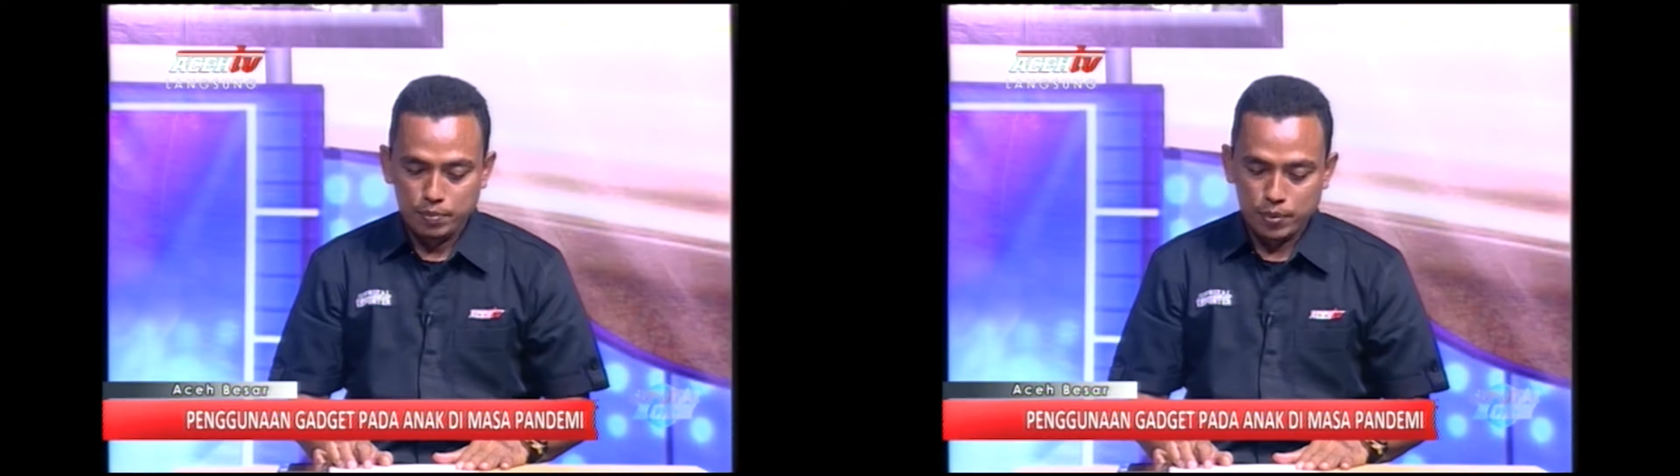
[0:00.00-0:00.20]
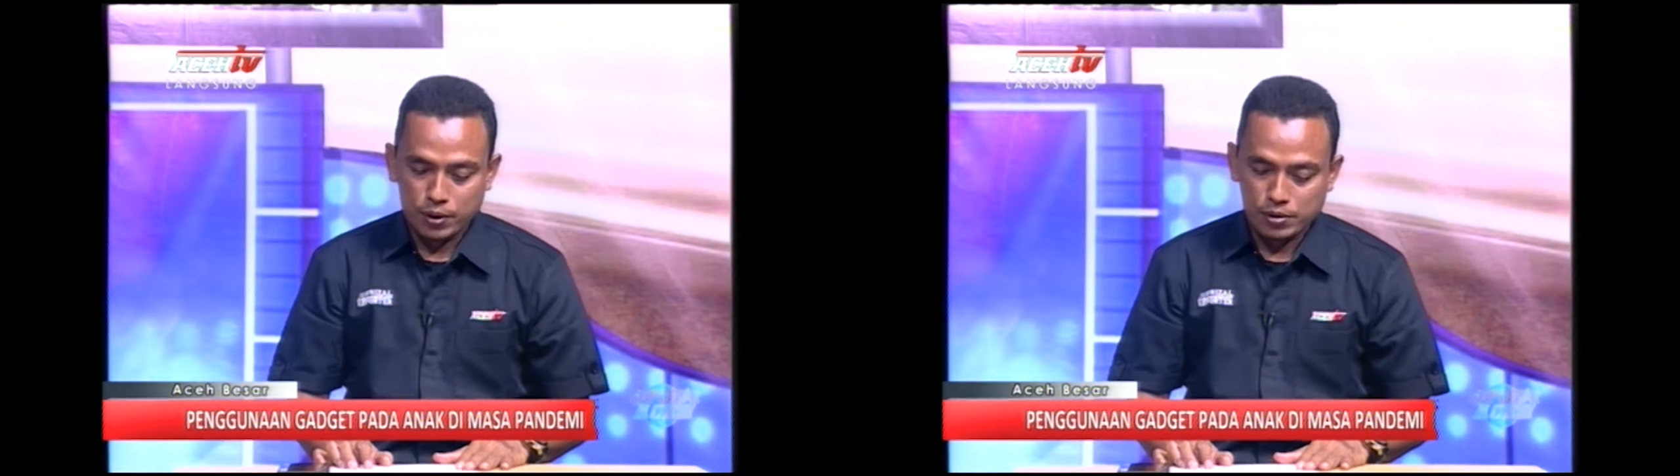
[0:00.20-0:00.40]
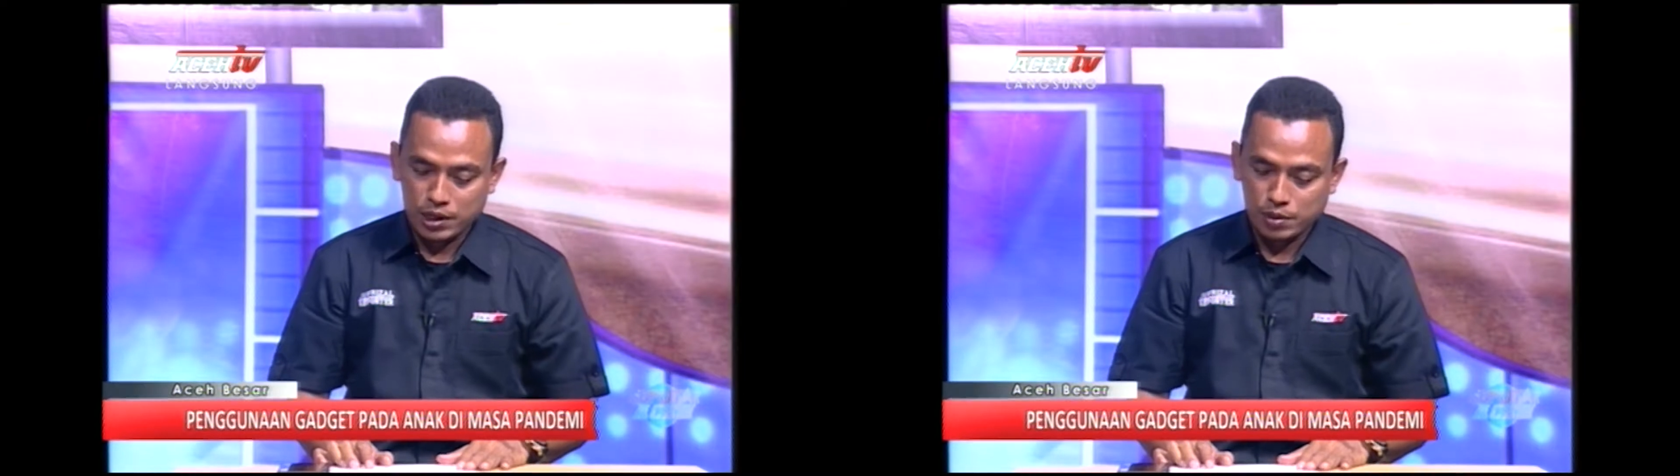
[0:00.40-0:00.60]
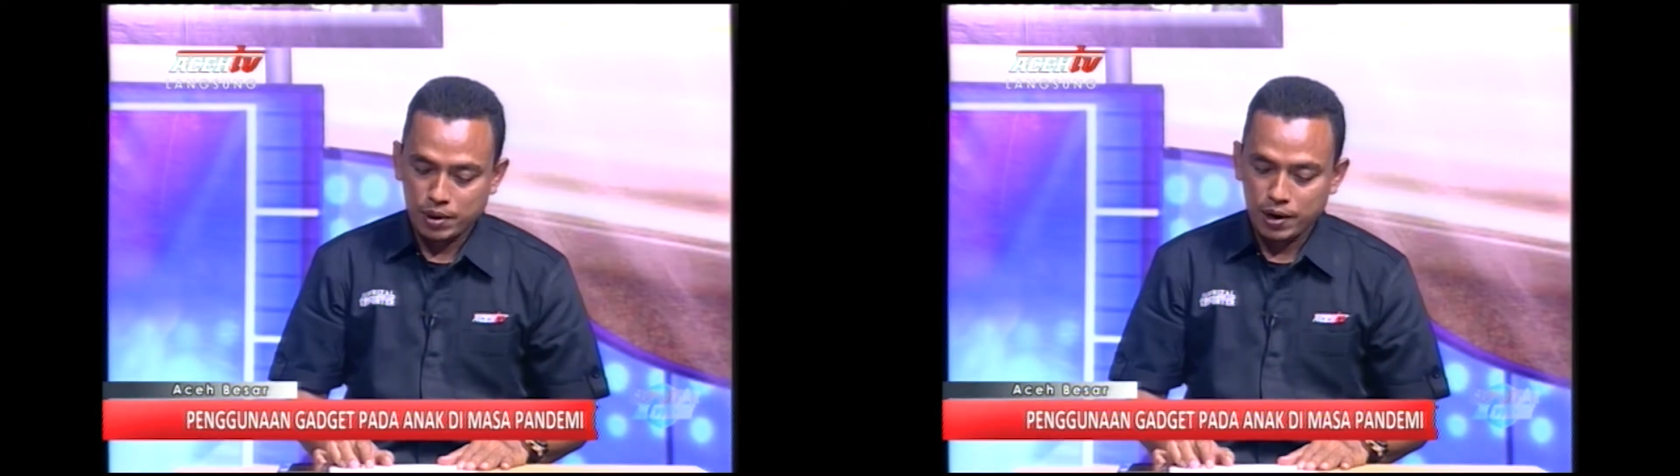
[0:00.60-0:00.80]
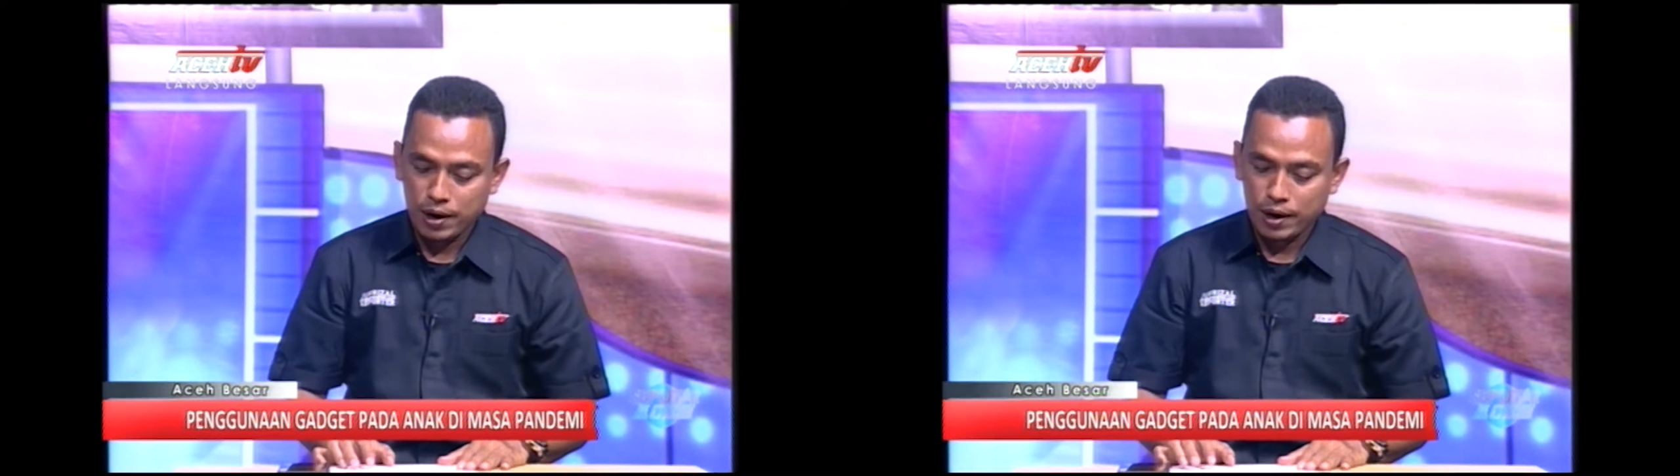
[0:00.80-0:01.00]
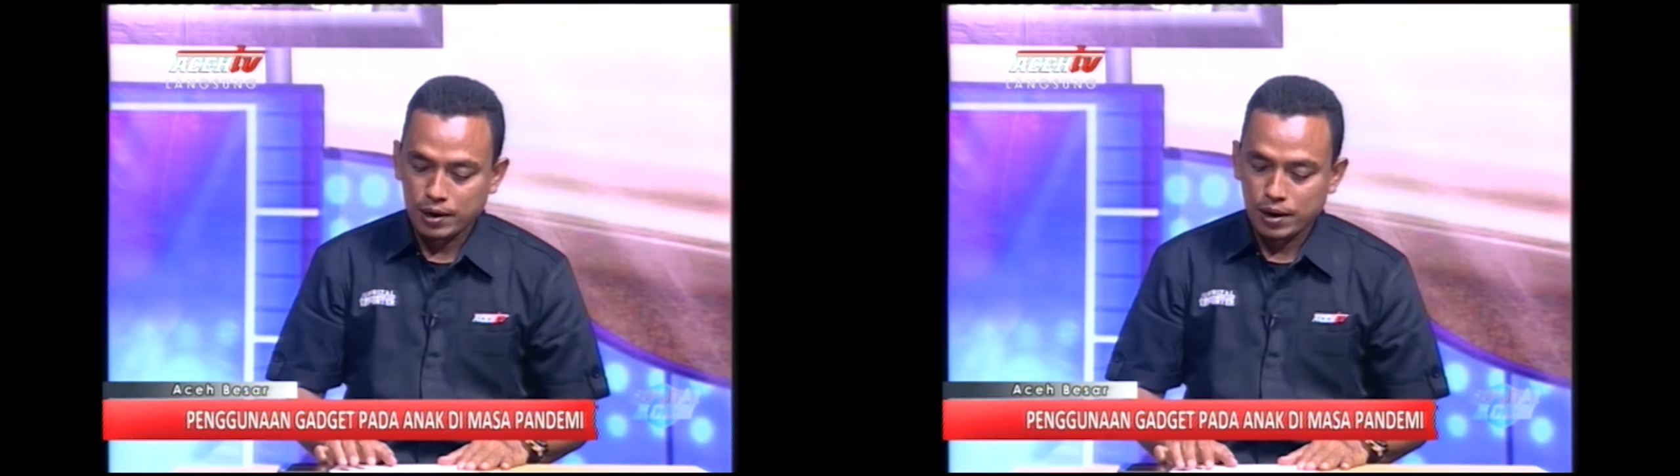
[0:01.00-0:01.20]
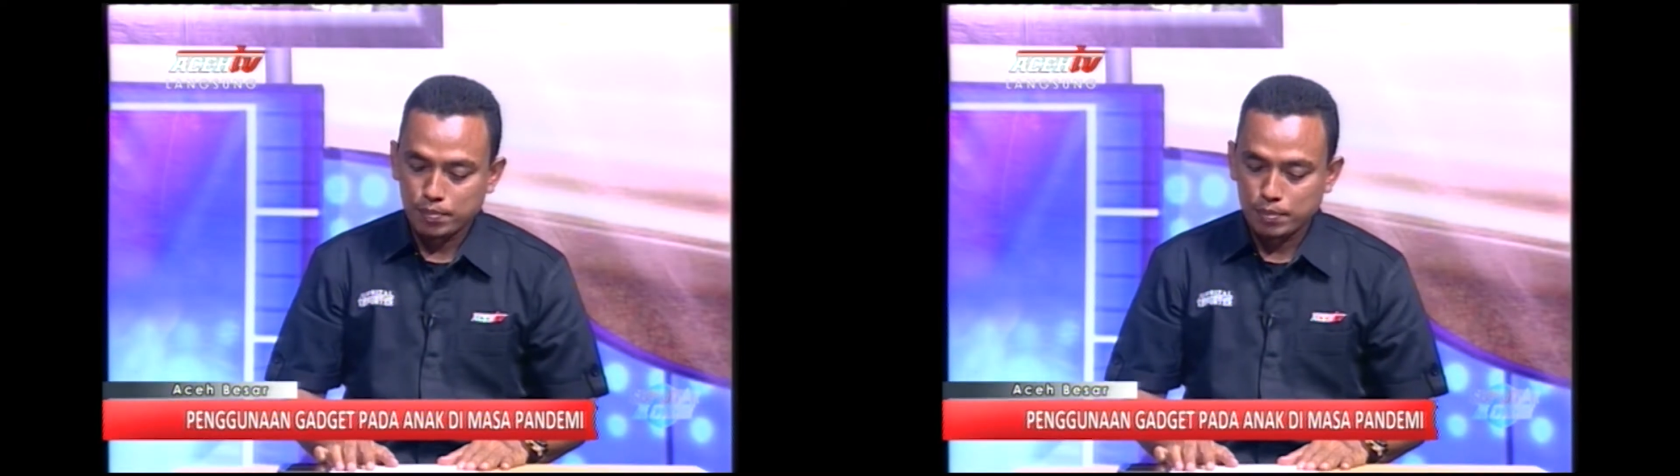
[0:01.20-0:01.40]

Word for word: proses pendidikan dan